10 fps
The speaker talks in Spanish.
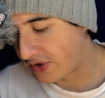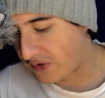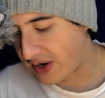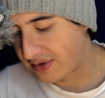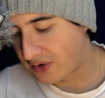Ser
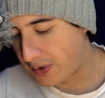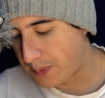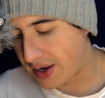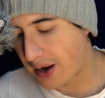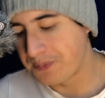Finanza
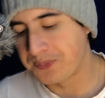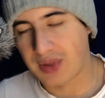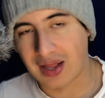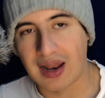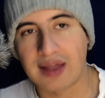Olímpica
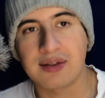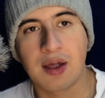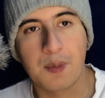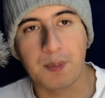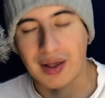las
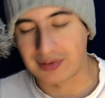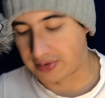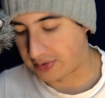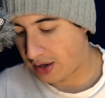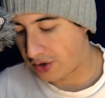
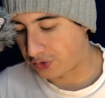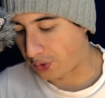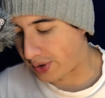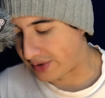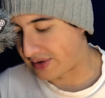pasen
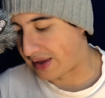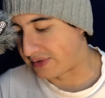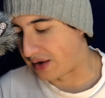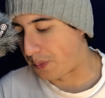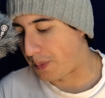todas a
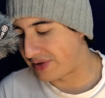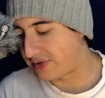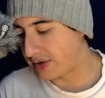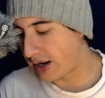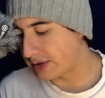ser
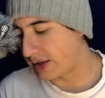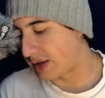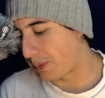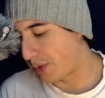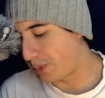Mastercard, que
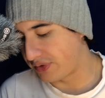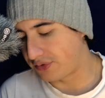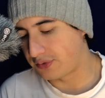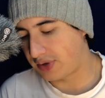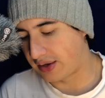también pues
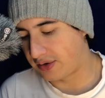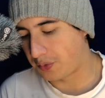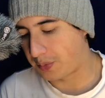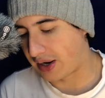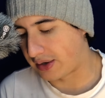son quienes
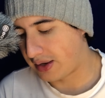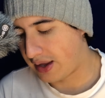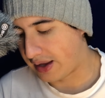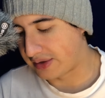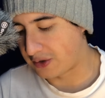operan
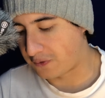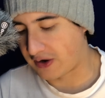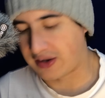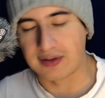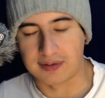esta
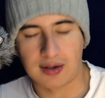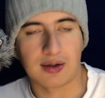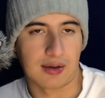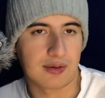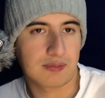franquicia
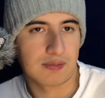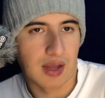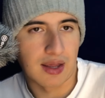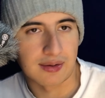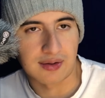en
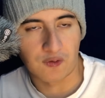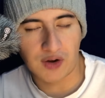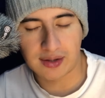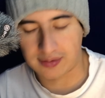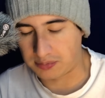eh, Ser
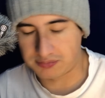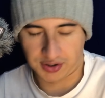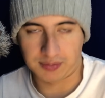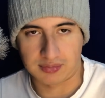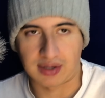Finanza.
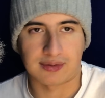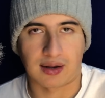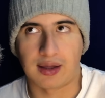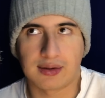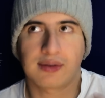Las
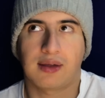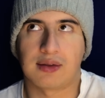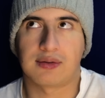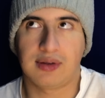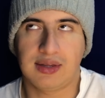tarjetas
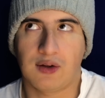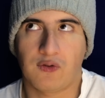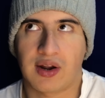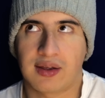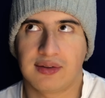que sí tienen
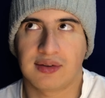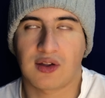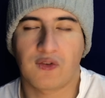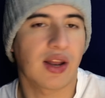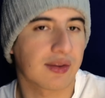franquicia en
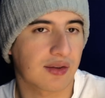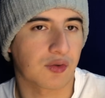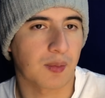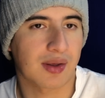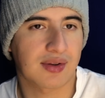Ser Finanza
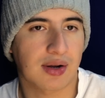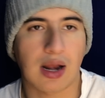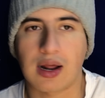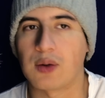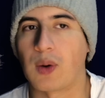son
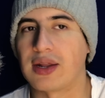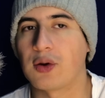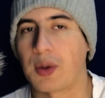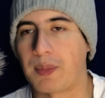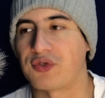Mastercard, al igual de
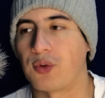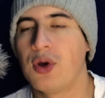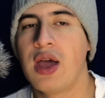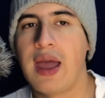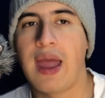lo que pasó
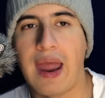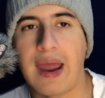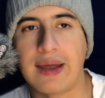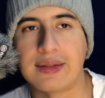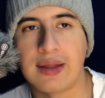
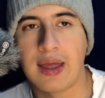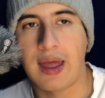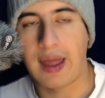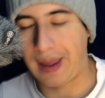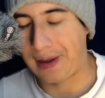en,
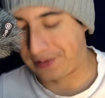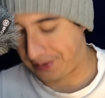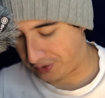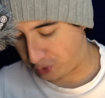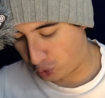en,
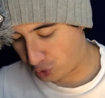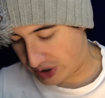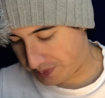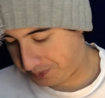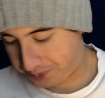en Tuya.